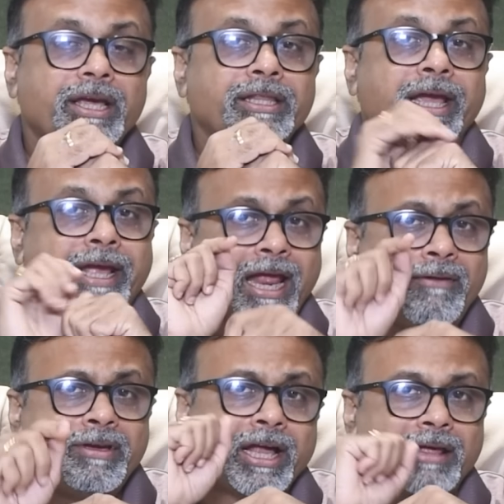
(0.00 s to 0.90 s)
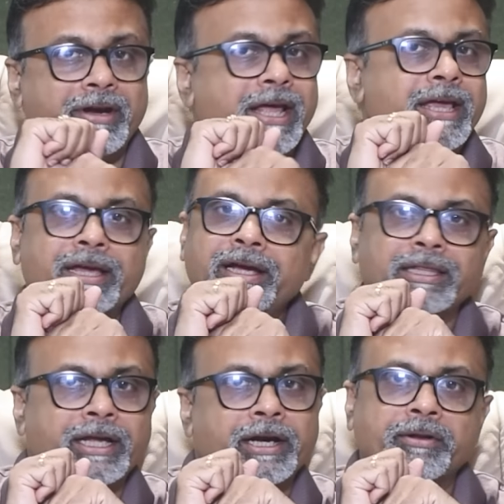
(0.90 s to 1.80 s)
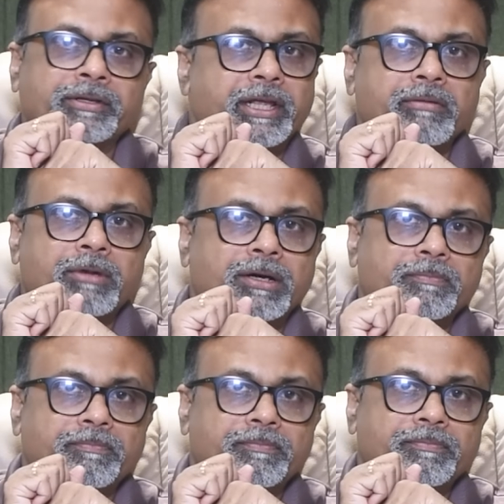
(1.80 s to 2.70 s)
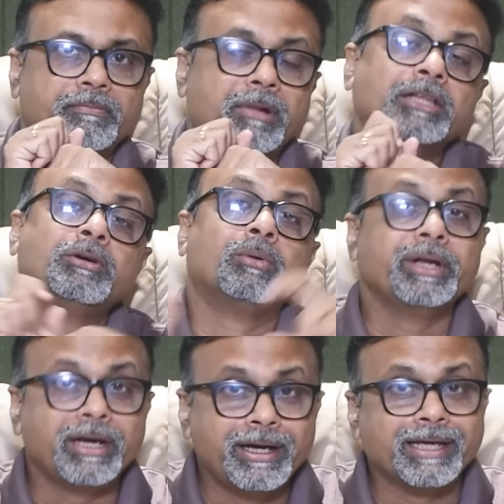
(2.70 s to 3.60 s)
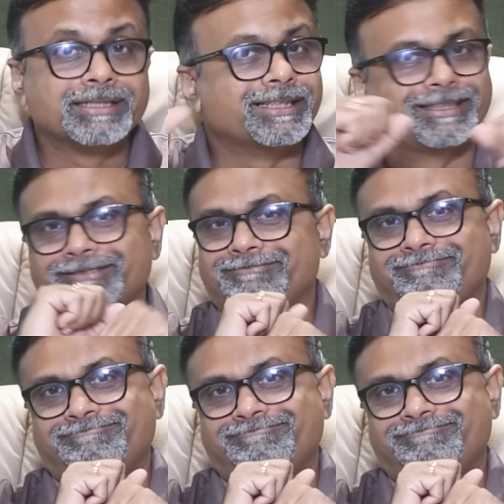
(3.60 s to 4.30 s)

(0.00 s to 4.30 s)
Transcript: இந்த கேள்விக்கான விடையை எங்கே தேடணும் தெரியுமா அதுக்கு ஒரு இண்டெக்ஸ் இருக்குது